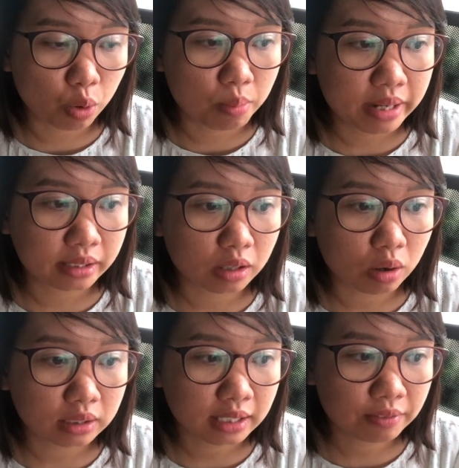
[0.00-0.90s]
của mình
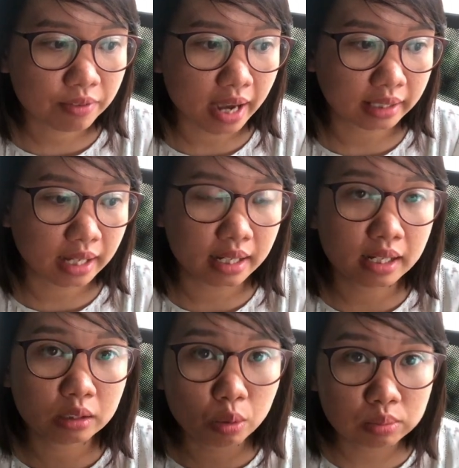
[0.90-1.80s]
nó sẽ phải thể
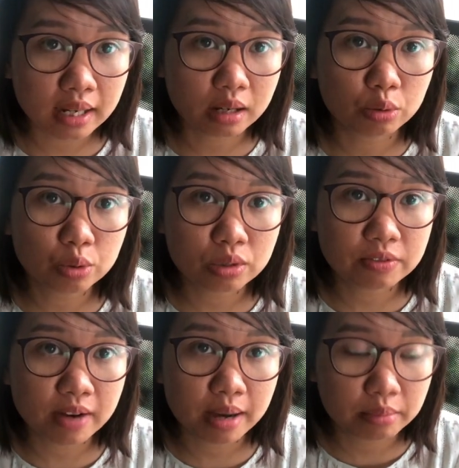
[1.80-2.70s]
hiện đúng cái cấu trúc ngữ
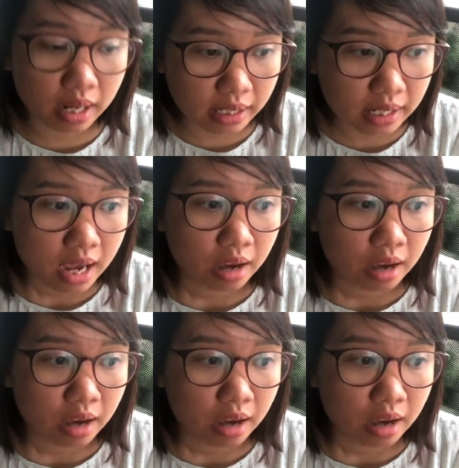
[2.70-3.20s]
pháp đấy,